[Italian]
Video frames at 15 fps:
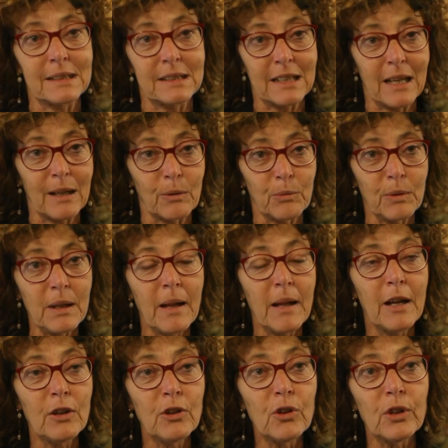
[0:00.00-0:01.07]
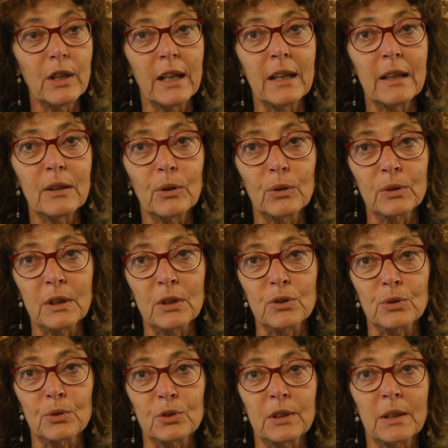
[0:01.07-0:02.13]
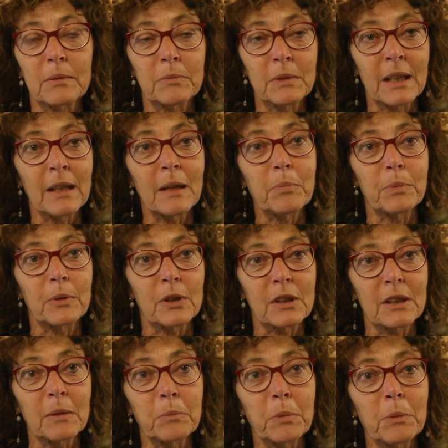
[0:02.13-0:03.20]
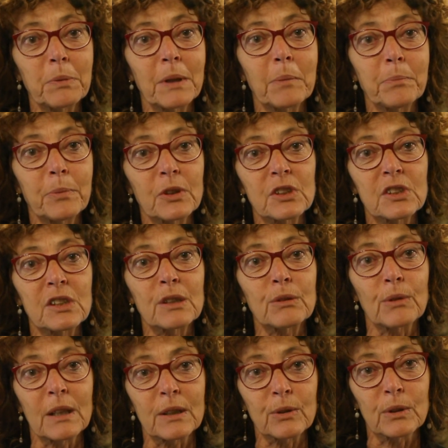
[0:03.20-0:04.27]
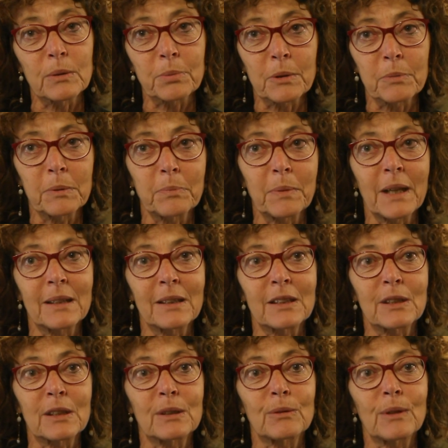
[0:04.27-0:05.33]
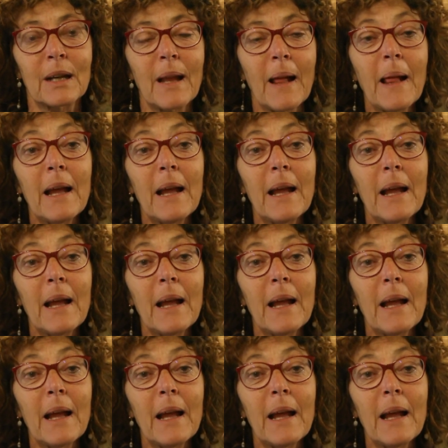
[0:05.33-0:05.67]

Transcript: sangue non è contagiosa nei, rapporti, nei propri rapporti sessuali con i propri partner sessuali.